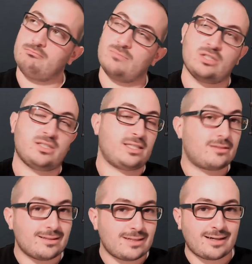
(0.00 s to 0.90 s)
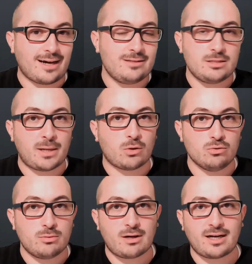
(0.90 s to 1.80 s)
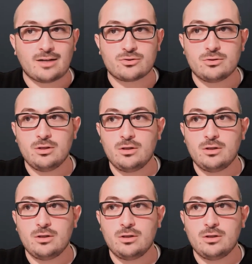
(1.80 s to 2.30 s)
70 gradi, sparo un numero a caso,